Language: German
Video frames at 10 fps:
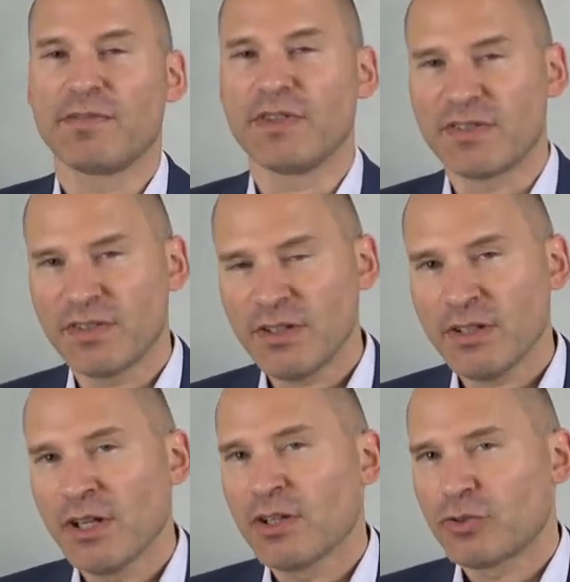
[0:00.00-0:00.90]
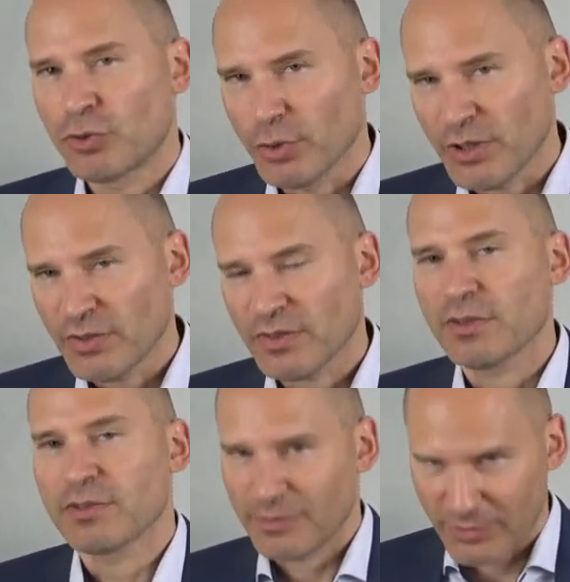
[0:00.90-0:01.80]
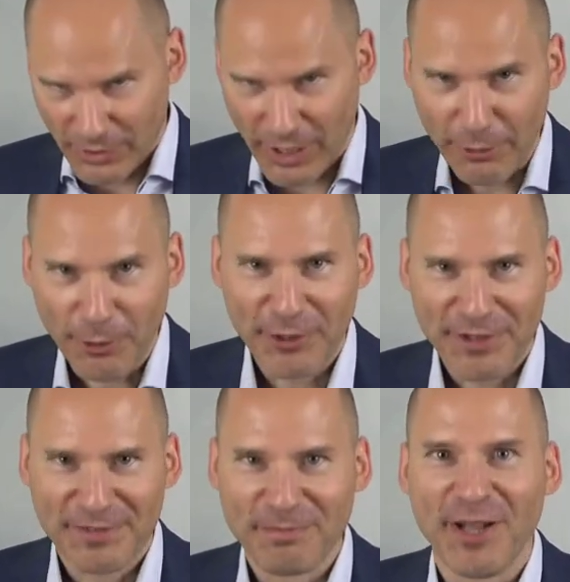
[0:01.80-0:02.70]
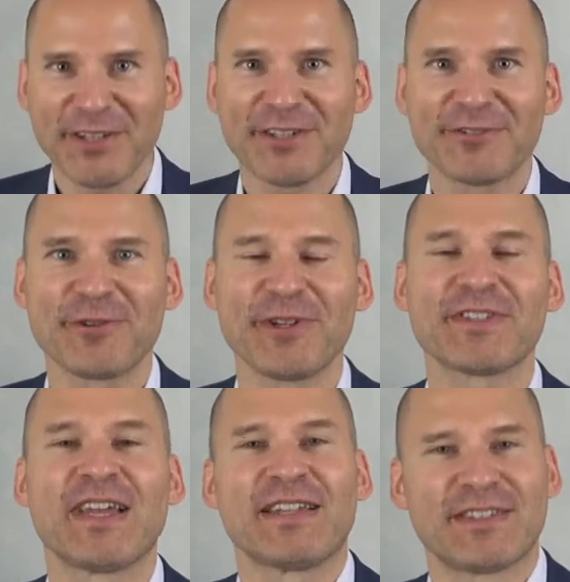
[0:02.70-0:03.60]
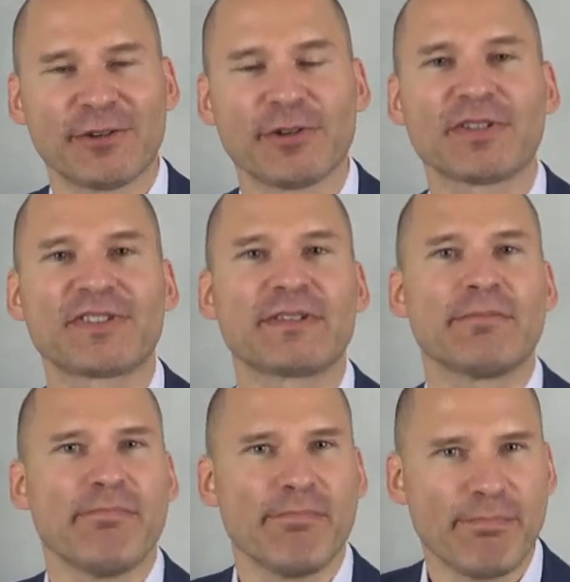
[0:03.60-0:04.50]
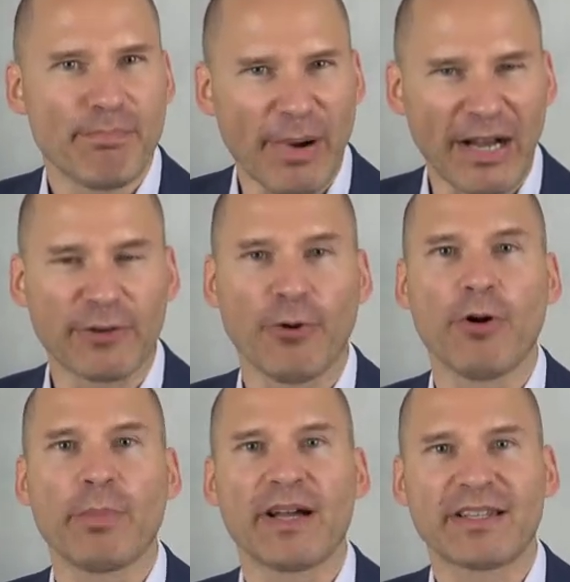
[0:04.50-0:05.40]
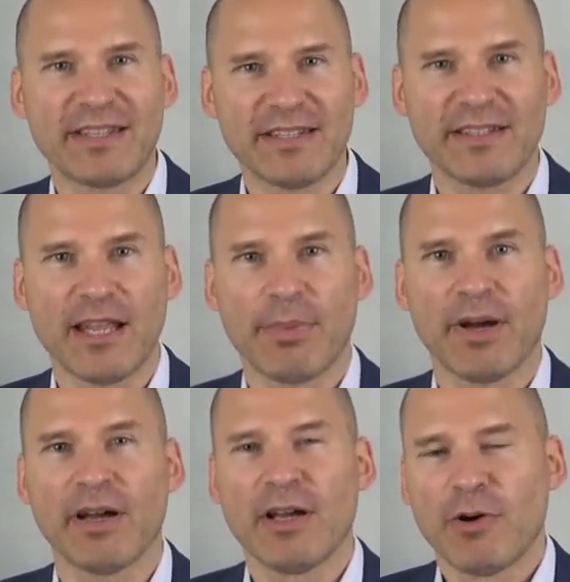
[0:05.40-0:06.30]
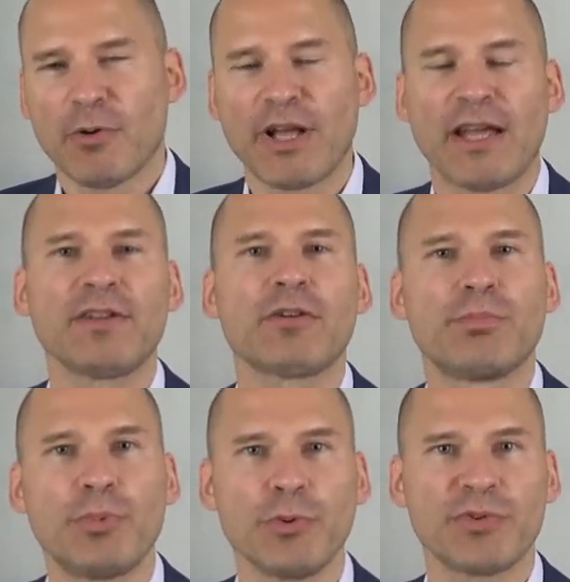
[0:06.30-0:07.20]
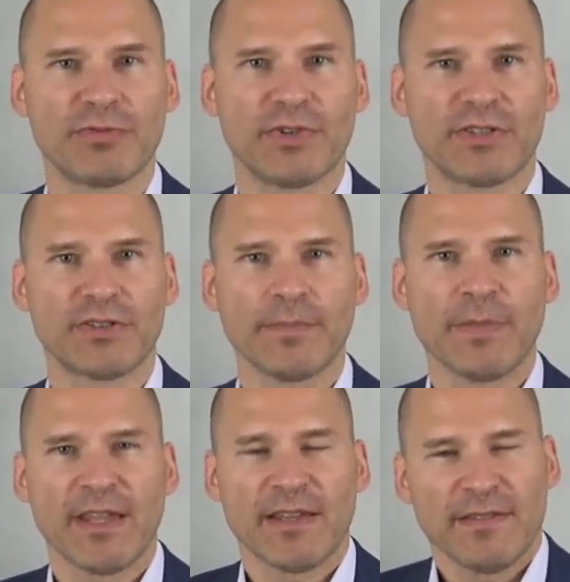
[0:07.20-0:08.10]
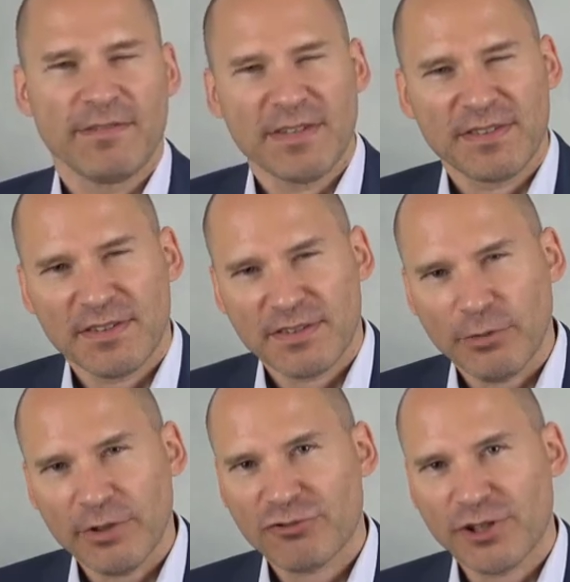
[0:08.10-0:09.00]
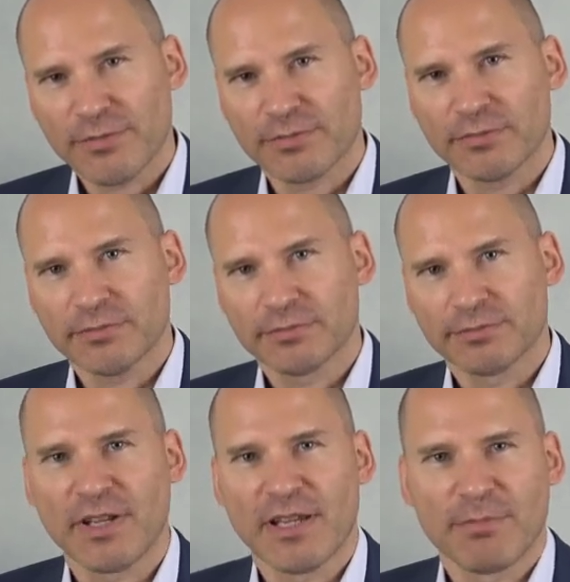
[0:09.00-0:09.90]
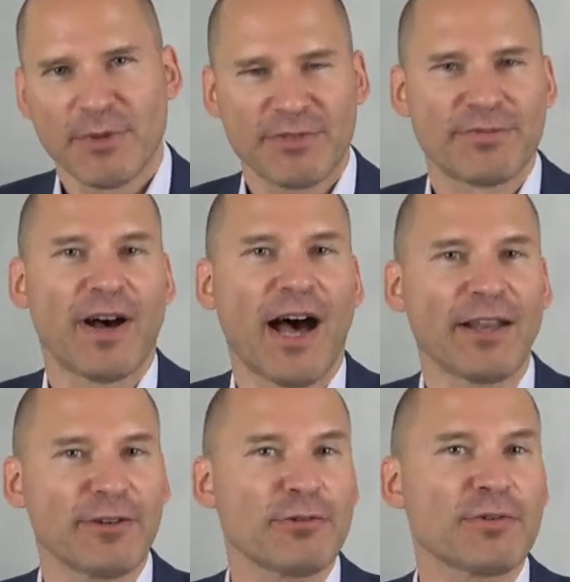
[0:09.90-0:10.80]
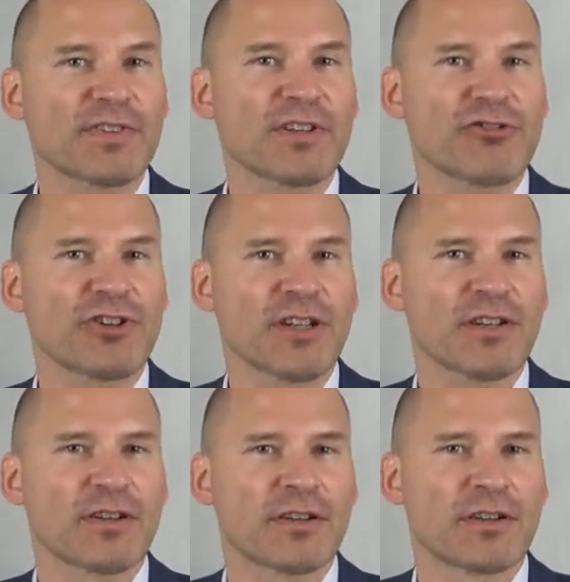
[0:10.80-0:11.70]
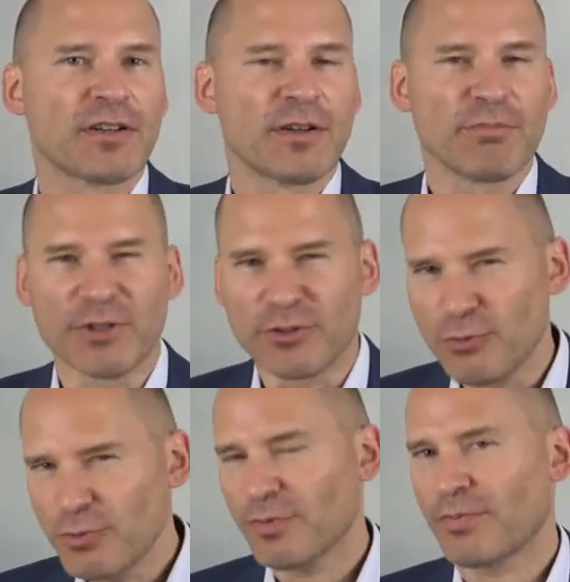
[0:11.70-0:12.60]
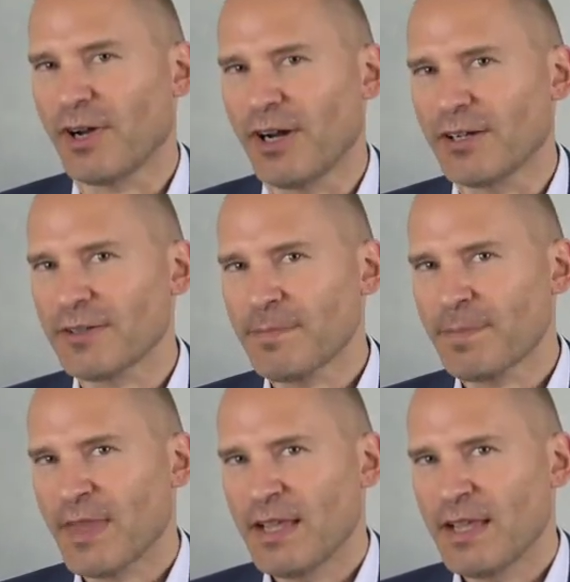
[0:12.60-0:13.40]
wie sie Touristen, Terroristen meine ich natürlich, Terroristen, Bankräuber, Kidnapper oder andere Bösewichte, wie sie es dort schaffen, mit Verhandlungsgeschick, mit guten Fragen,